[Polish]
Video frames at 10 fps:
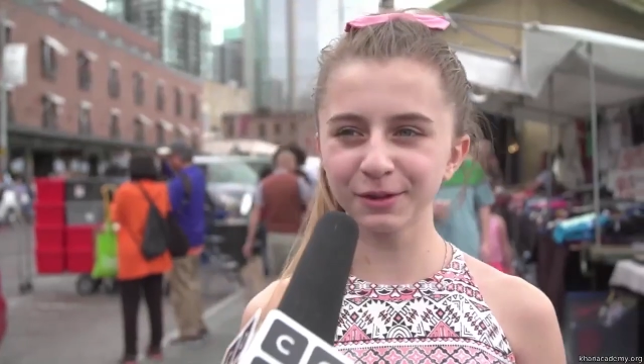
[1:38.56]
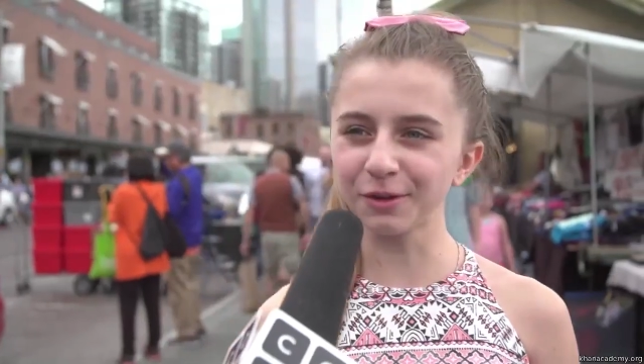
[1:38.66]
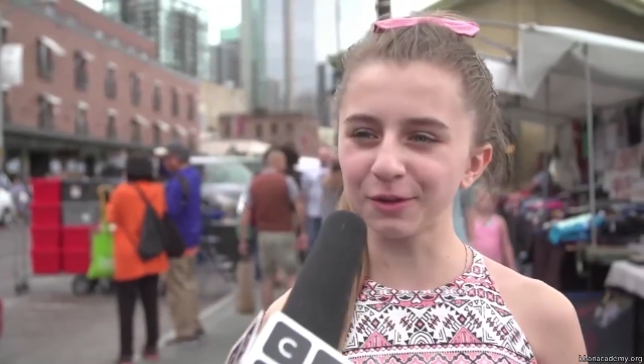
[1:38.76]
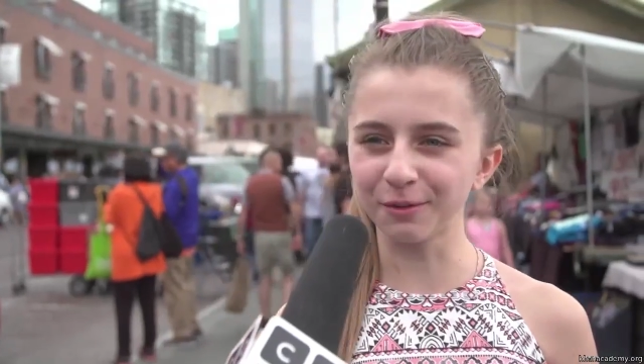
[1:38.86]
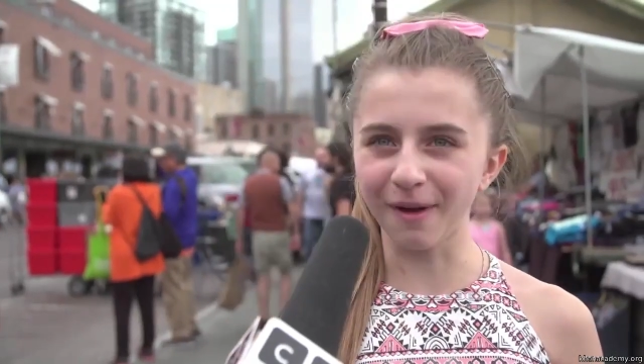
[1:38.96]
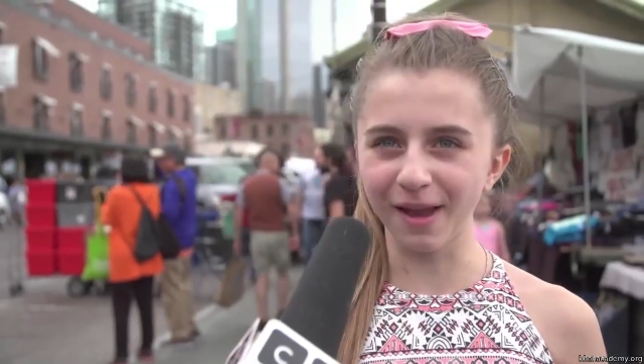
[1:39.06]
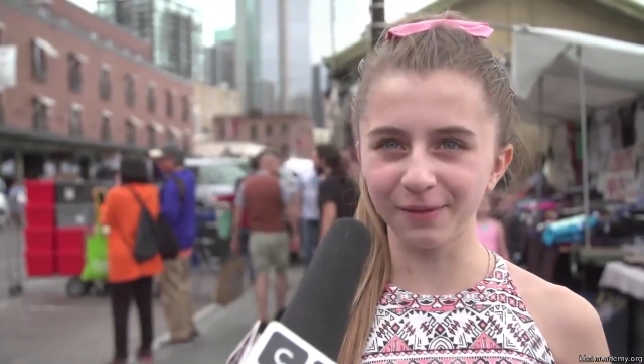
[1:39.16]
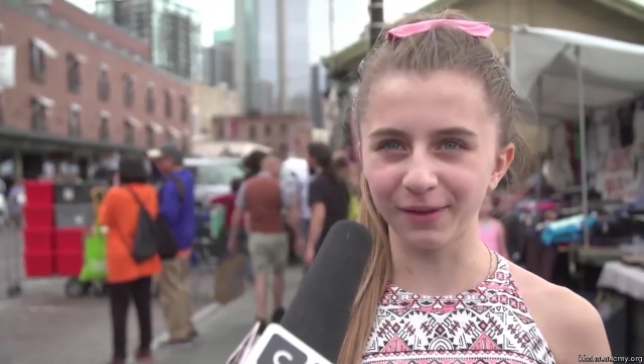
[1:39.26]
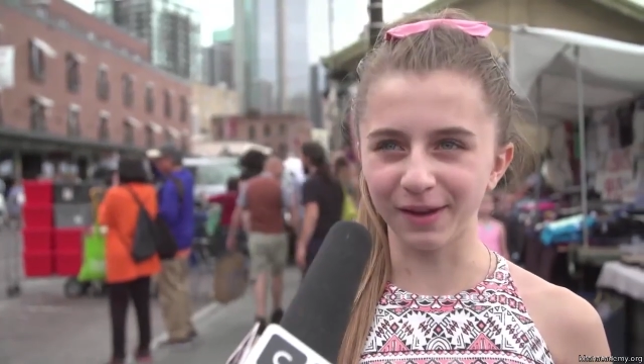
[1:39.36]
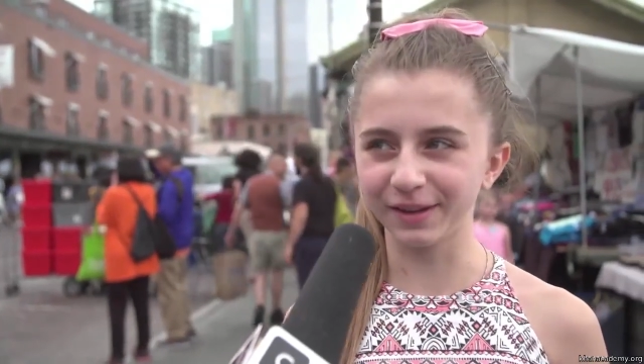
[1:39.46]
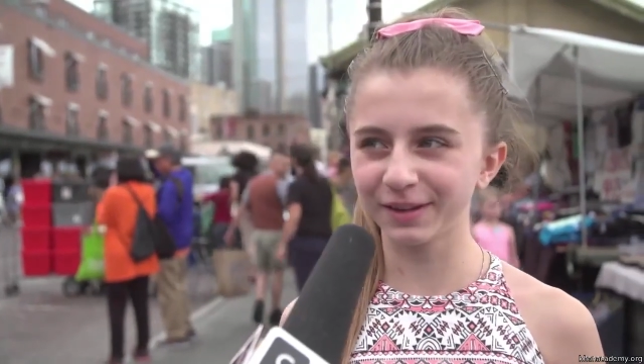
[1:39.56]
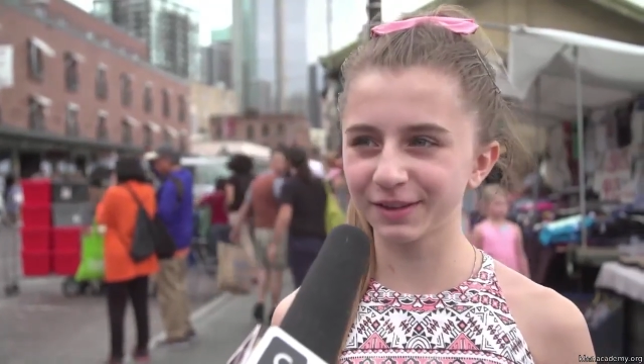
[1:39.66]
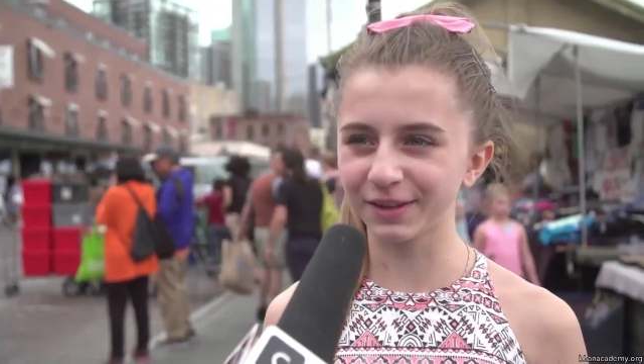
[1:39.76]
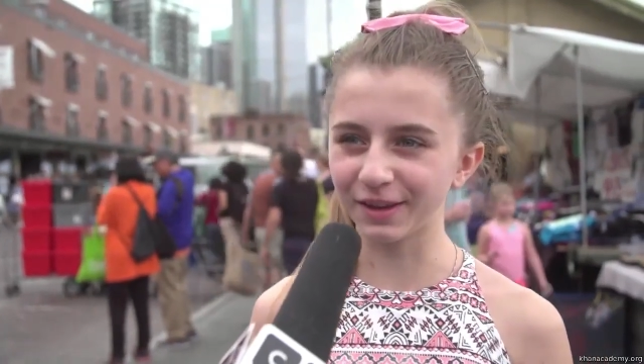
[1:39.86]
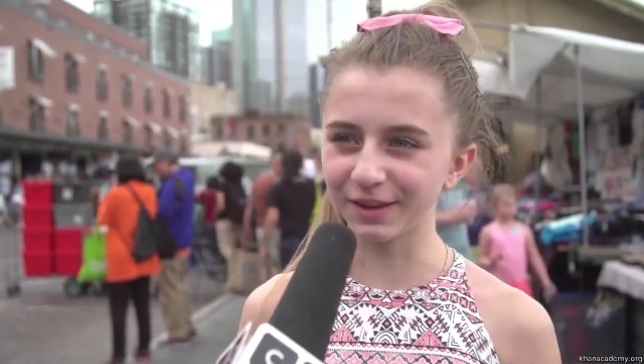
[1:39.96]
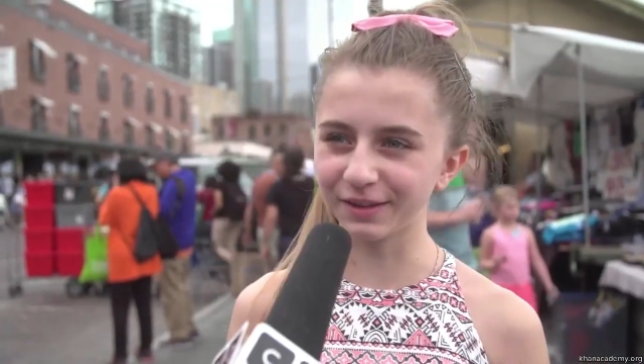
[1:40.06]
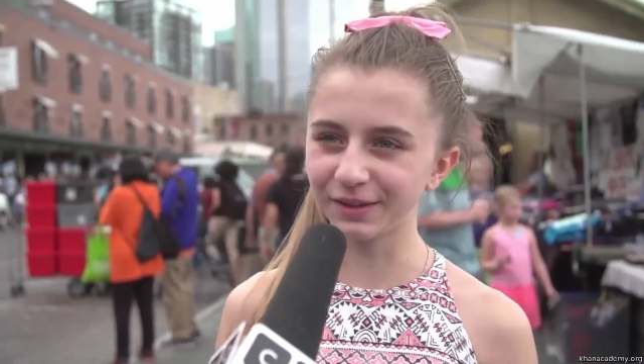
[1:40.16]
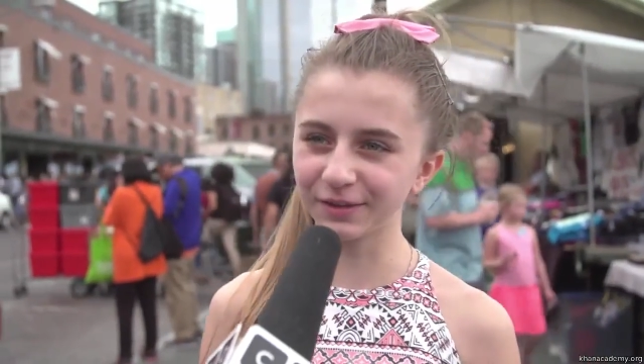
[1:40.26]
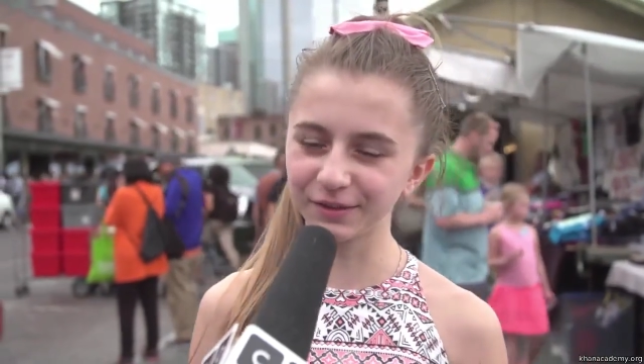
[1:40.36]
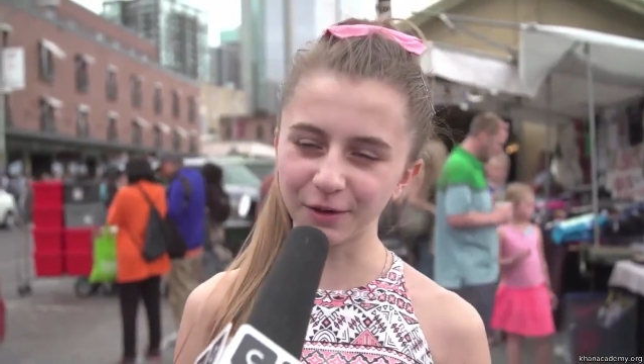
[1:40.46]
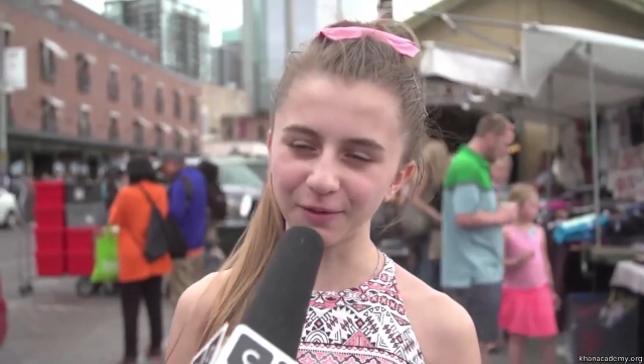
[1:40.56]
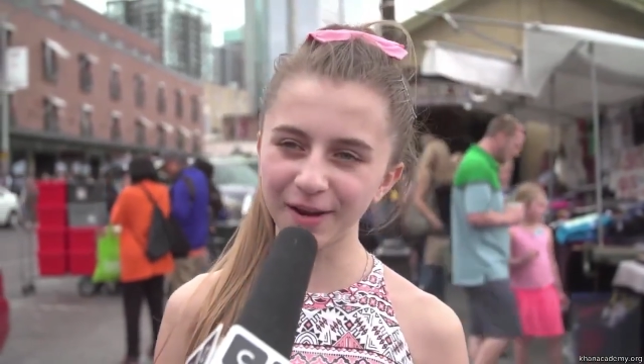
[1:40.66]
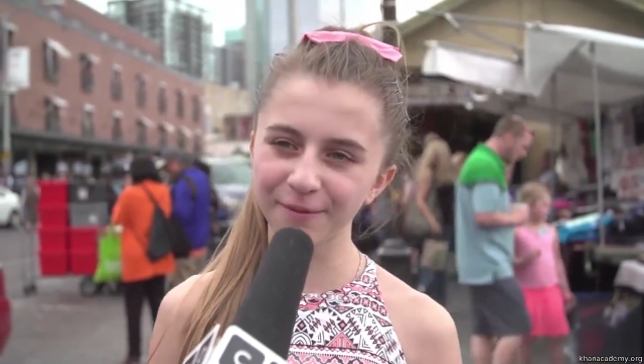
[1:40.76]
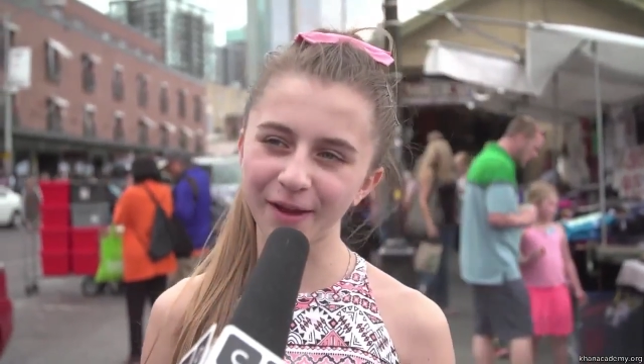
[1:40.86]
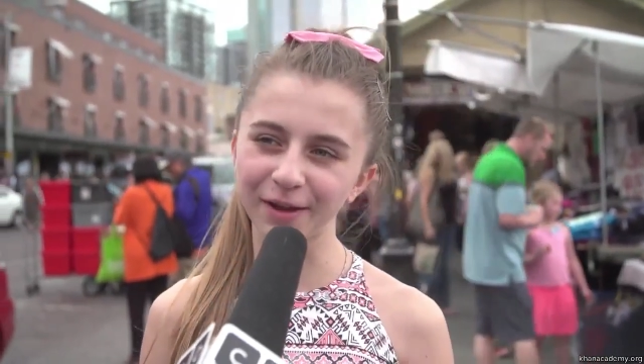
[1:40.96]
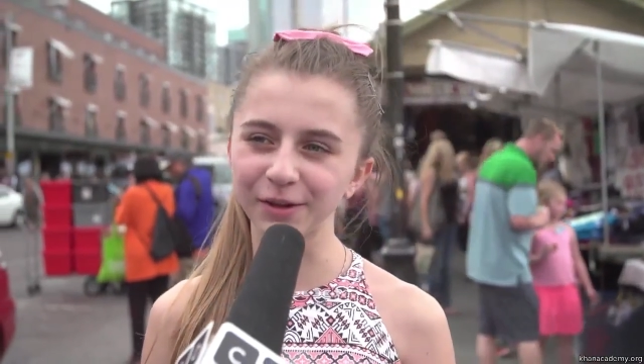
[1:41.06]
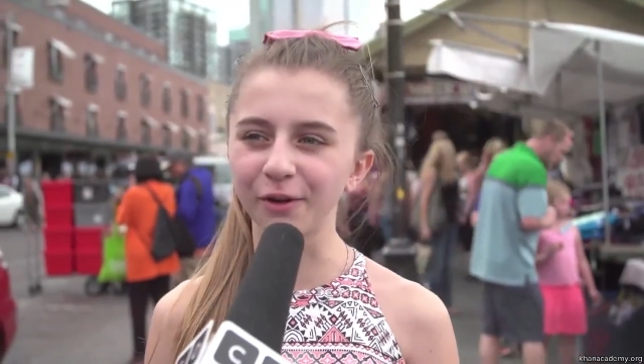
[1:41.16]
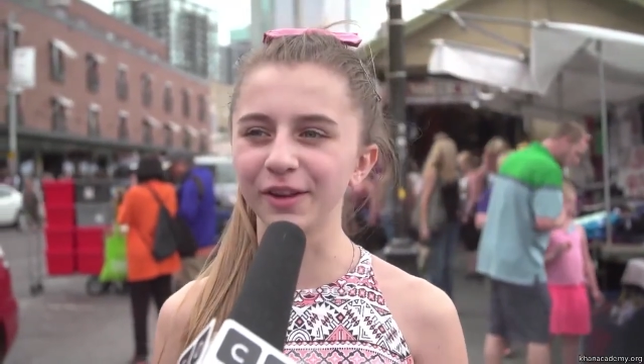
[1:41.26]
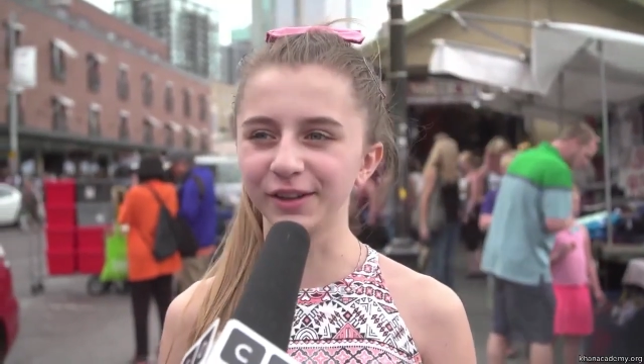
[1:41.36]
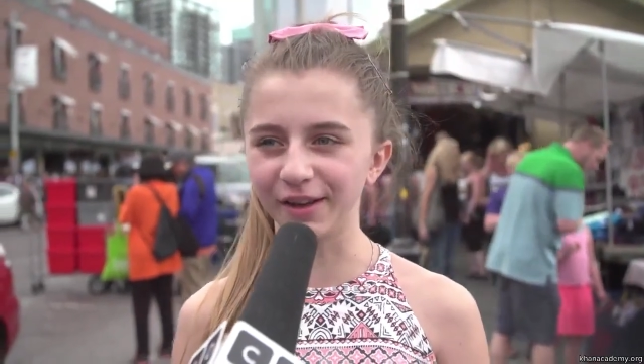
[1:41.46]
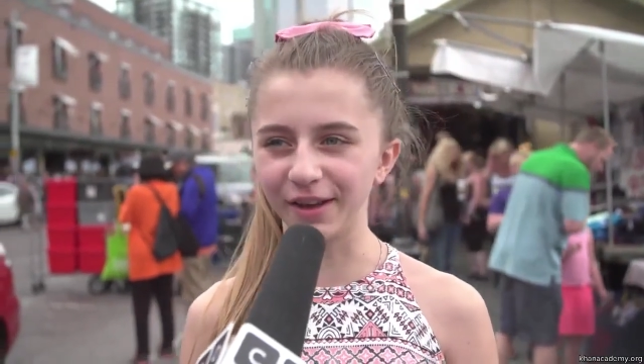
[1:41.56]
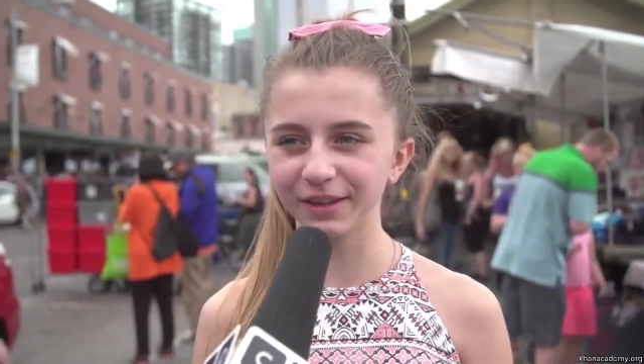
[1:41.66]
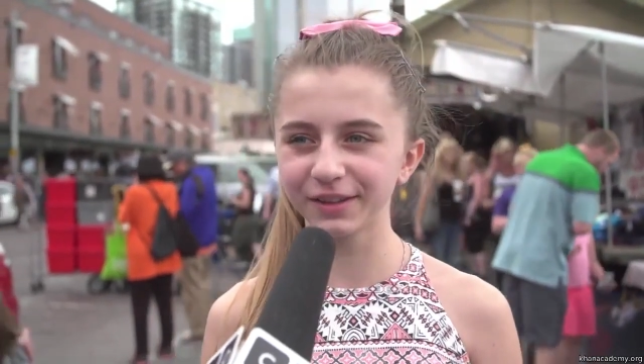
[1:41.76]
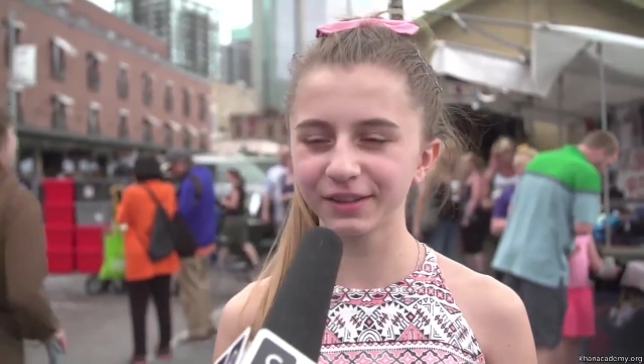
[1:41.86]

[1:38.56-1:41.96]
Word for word: Ci, którzy rządzą Wi-Fi. Bez Wi-Fi nie ma internetu.